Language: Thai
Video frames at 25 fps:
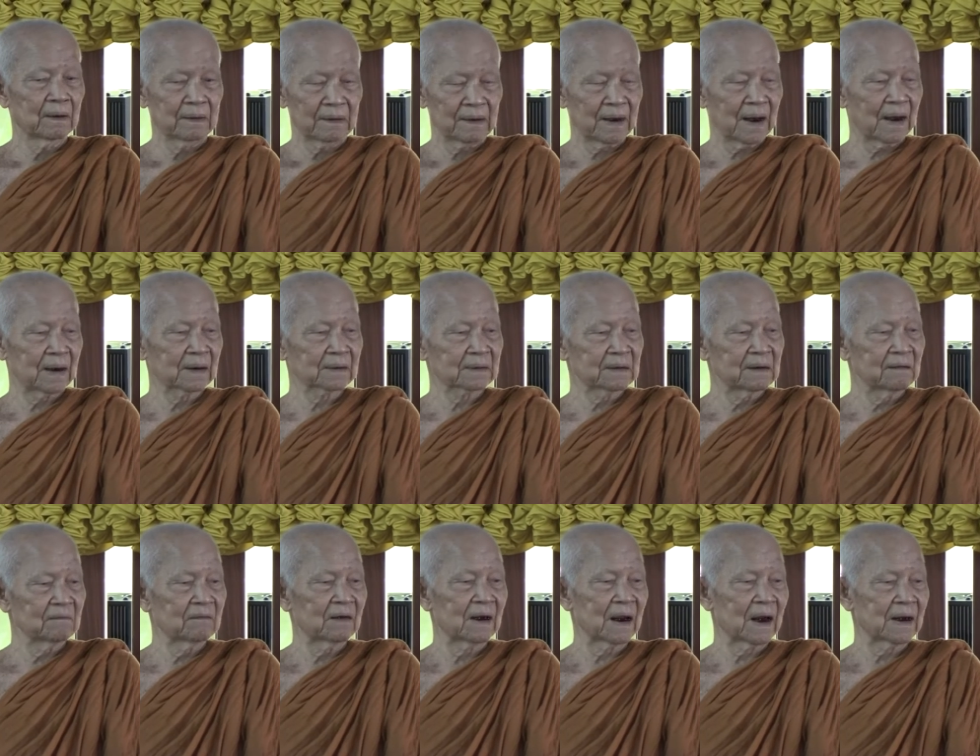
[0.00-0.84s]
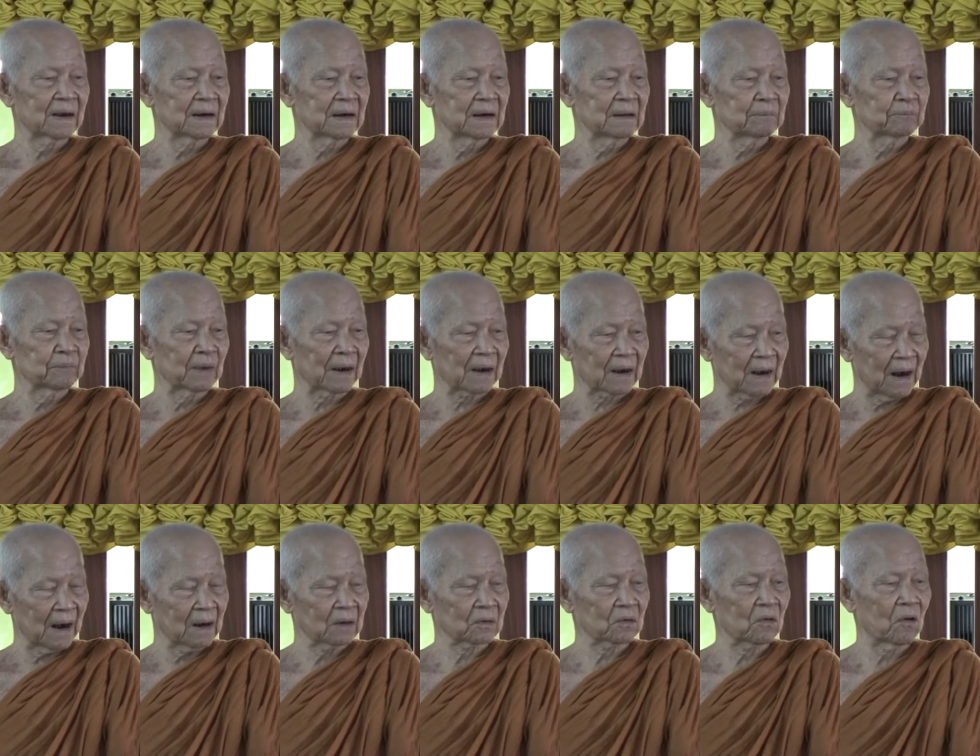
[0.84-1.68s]
ดังที่เวลานี้ประ
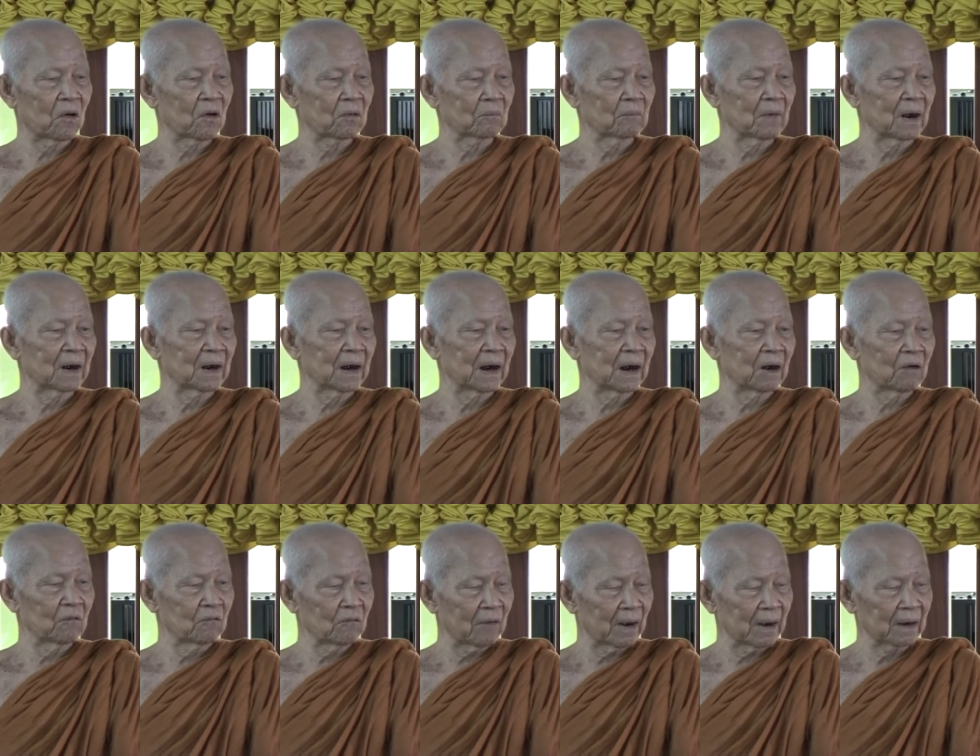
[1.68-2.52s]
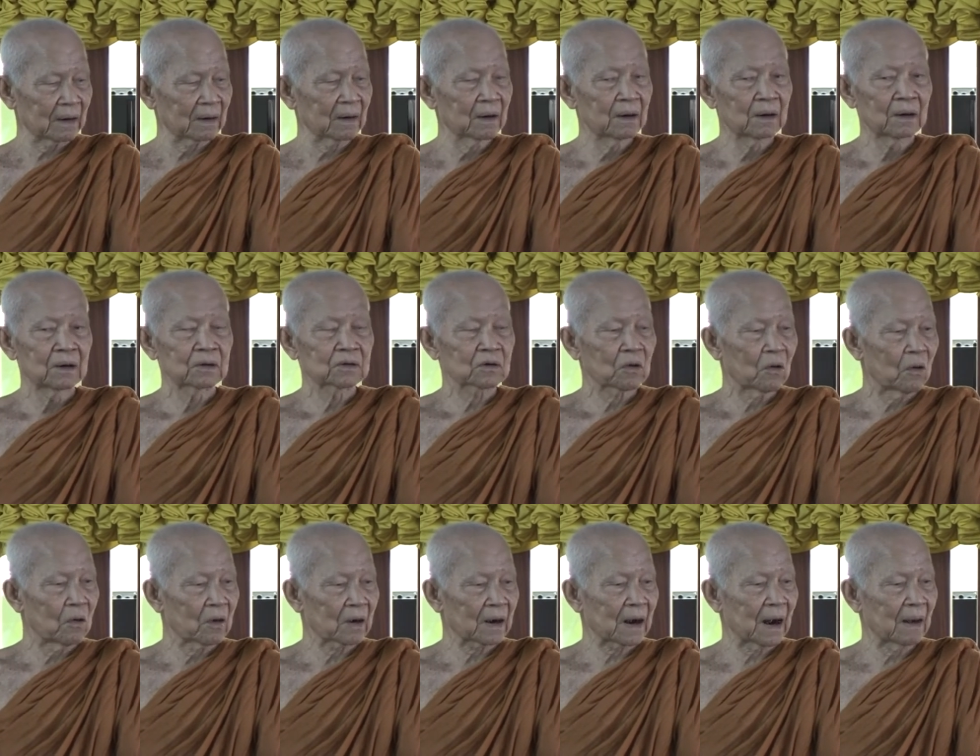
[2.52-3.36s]
กาศกล้องมาแล้วว่า ท
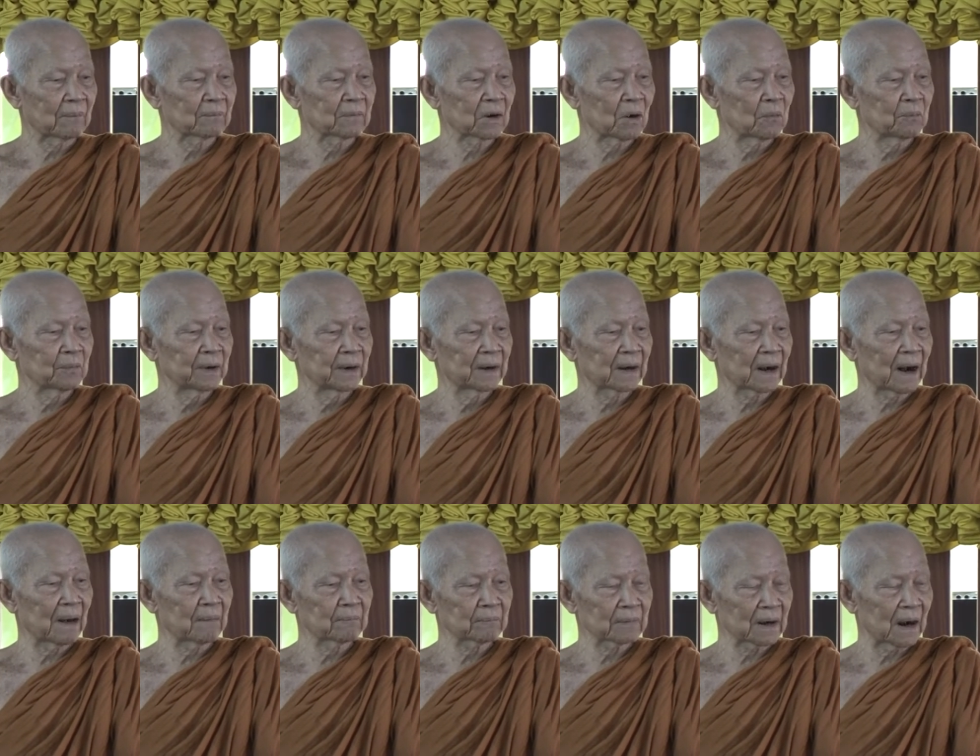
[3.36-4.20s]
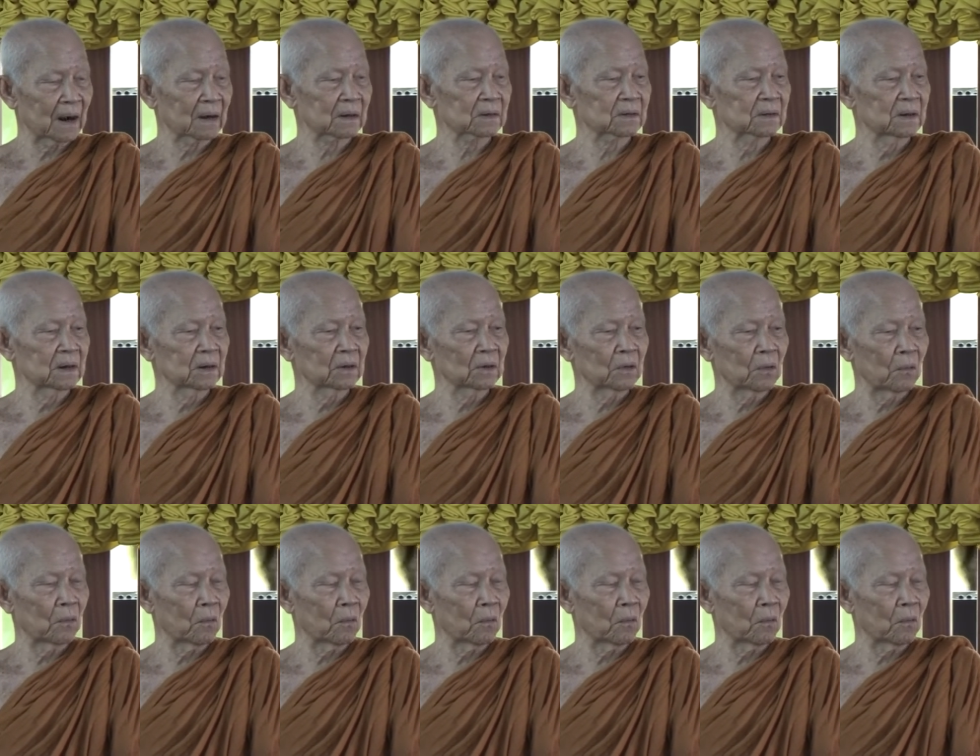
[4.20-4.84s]
องคำเรามีน้ำหนักถึง